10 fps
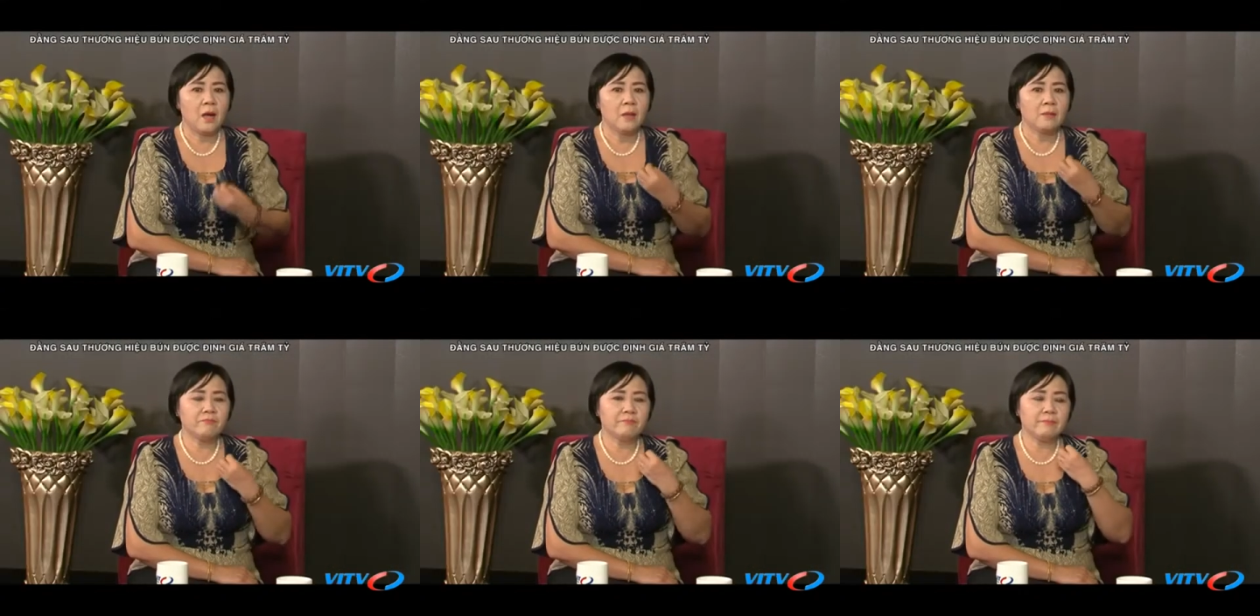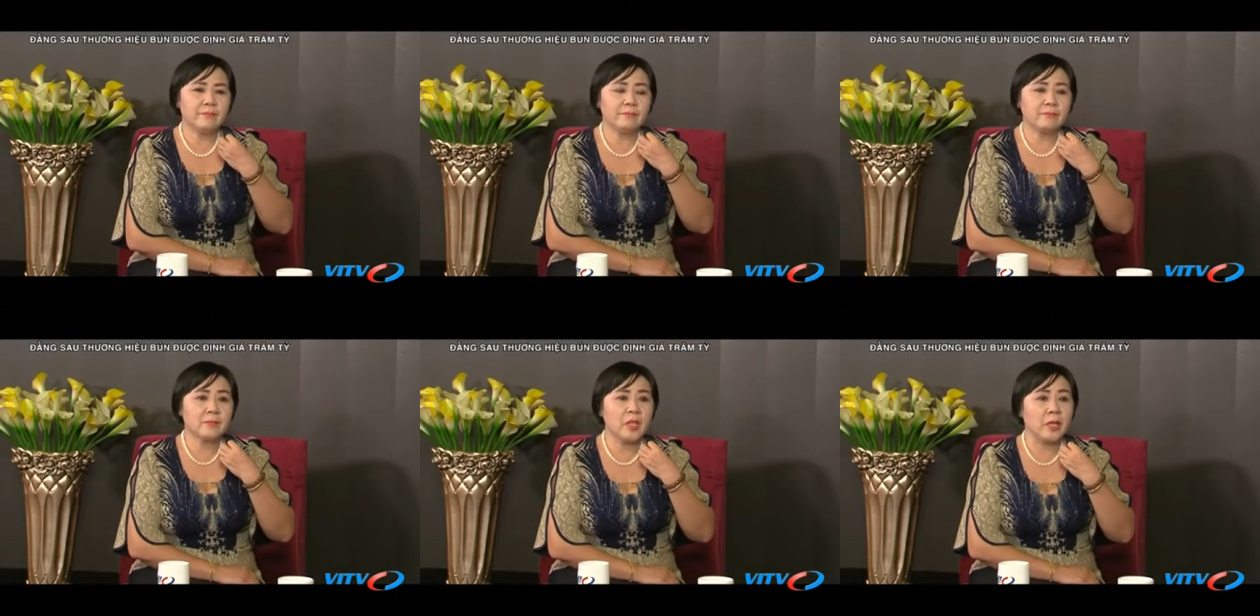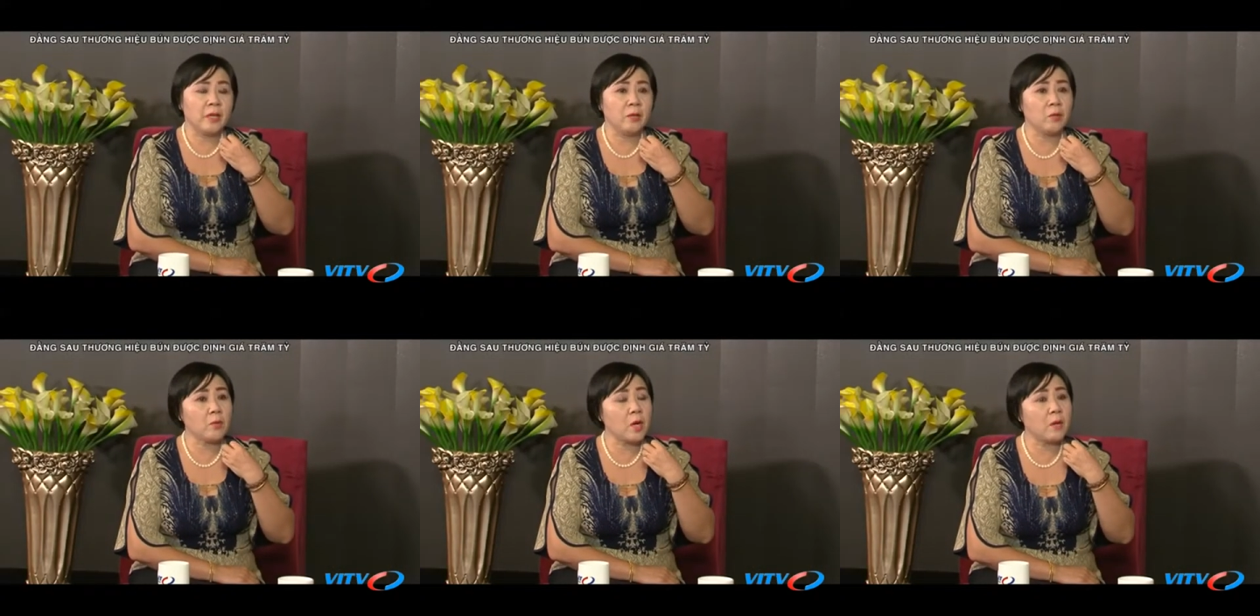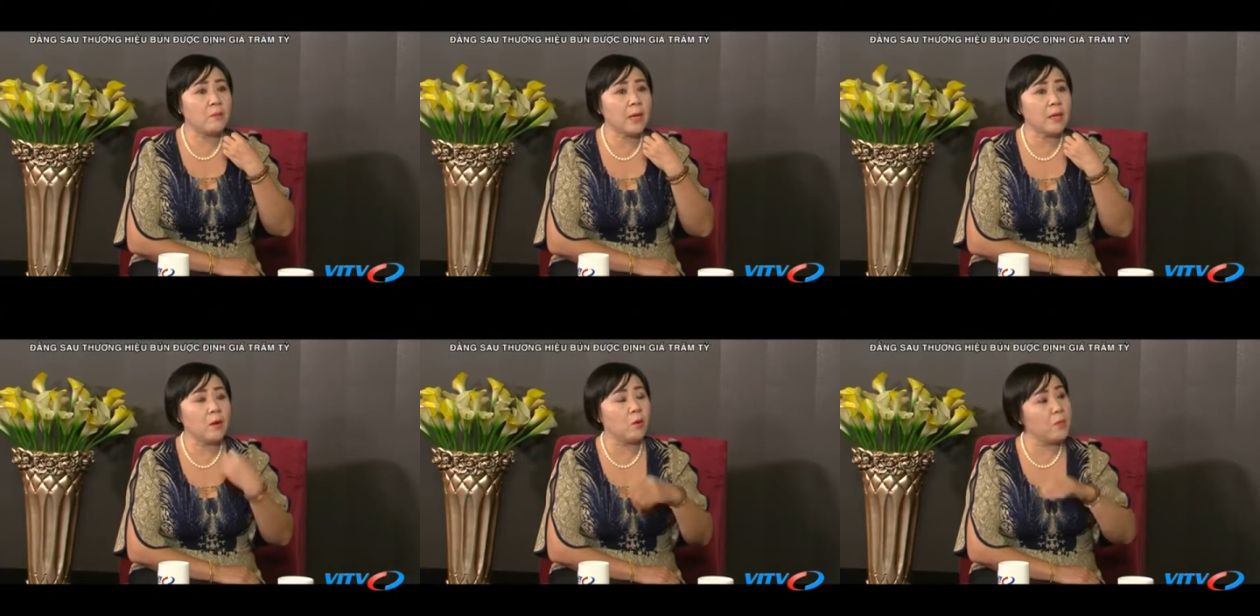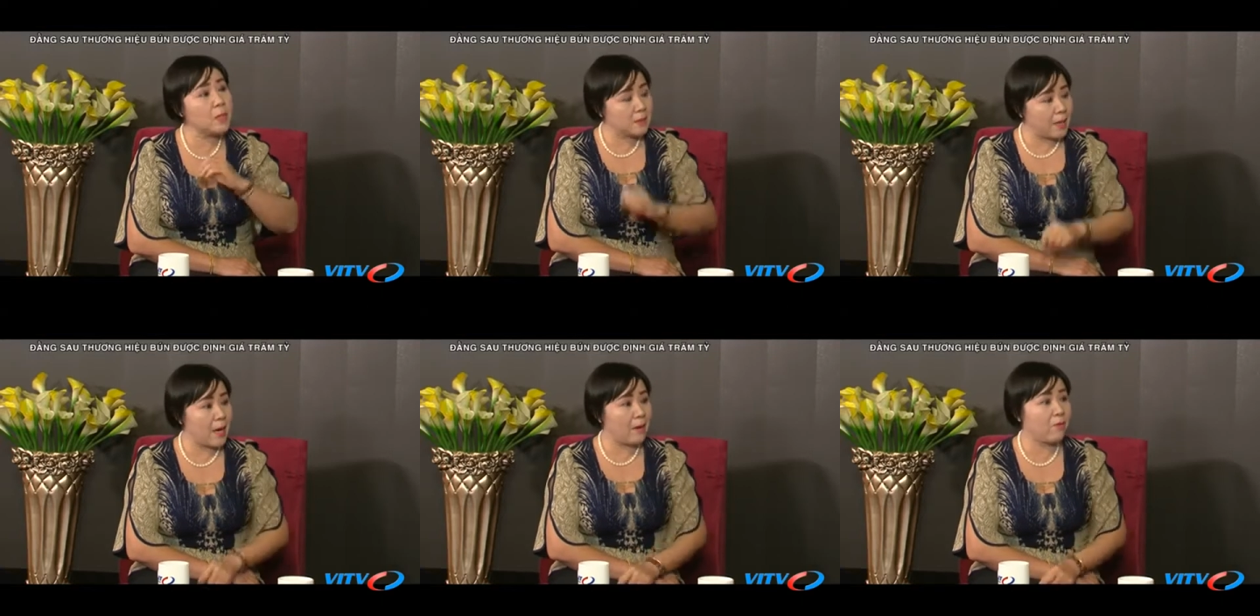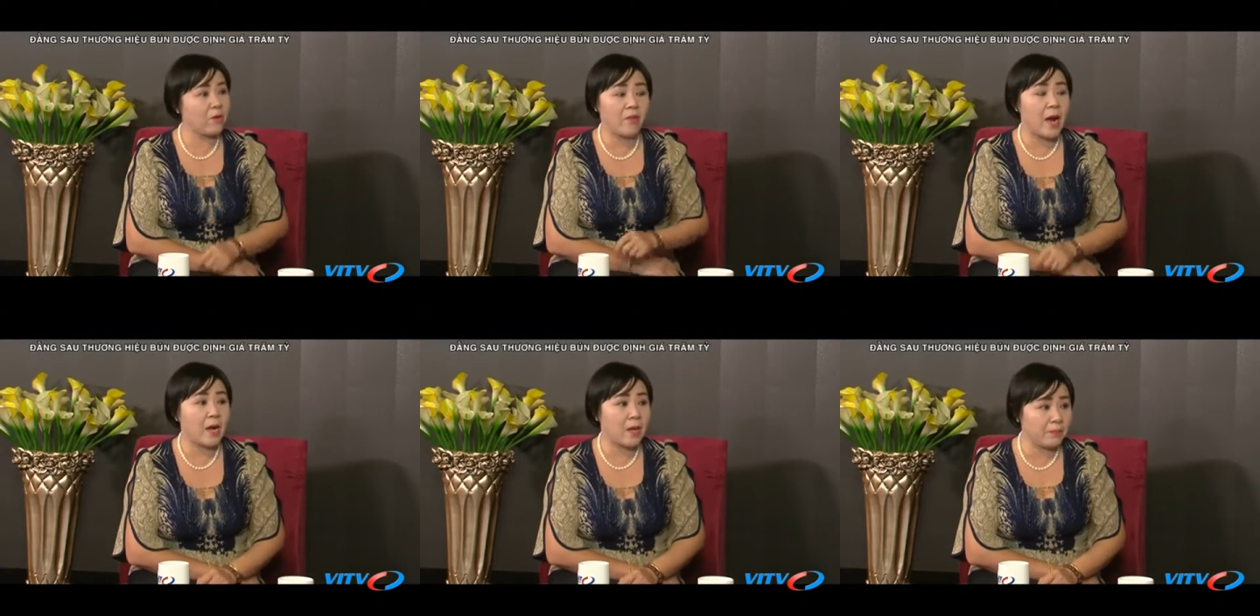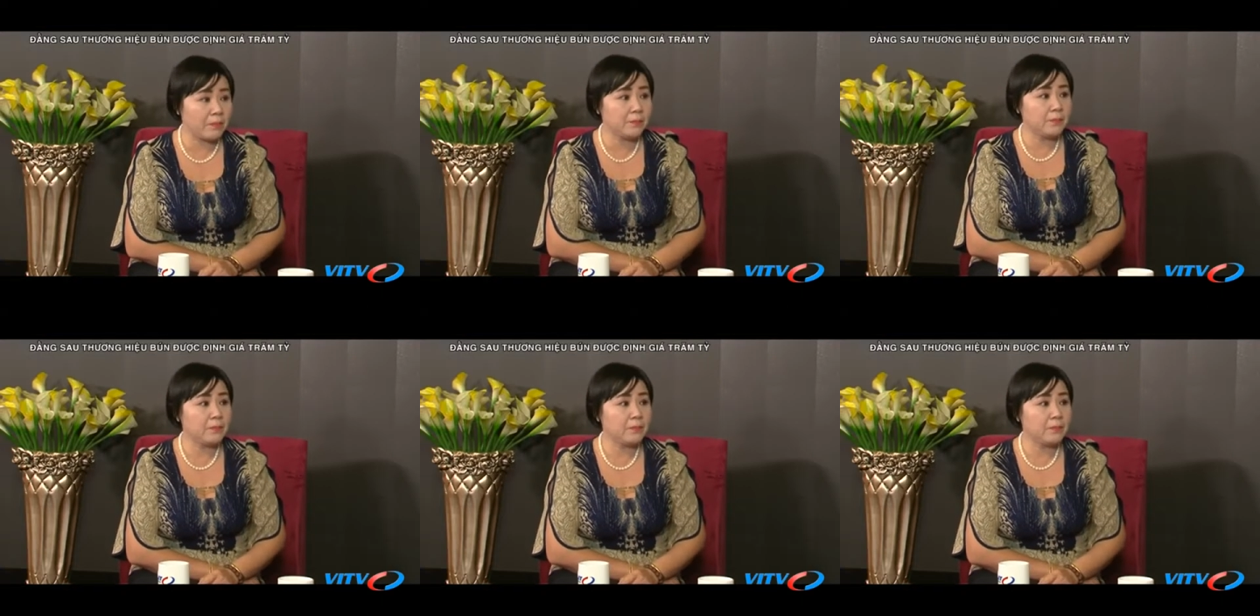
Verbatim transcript: thì, thì lúc đó bắt đầu bước ra vất vả lắm